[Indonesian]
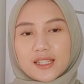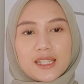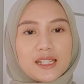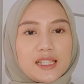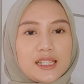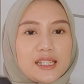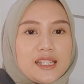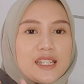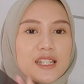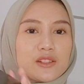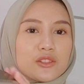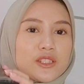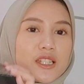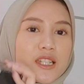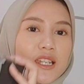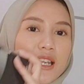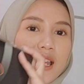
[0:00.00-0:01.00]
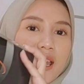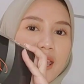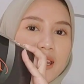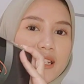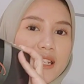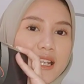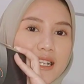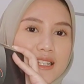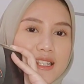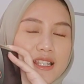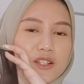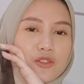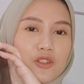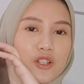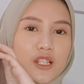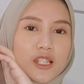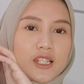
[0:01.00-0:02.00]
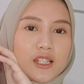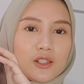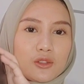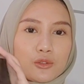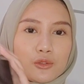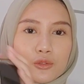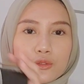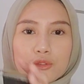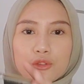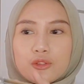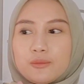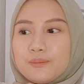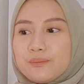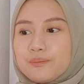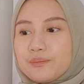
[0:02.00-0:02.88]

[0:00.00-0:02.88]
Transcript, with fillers: Ini dia tuh jadi kayak dikasih dus gitu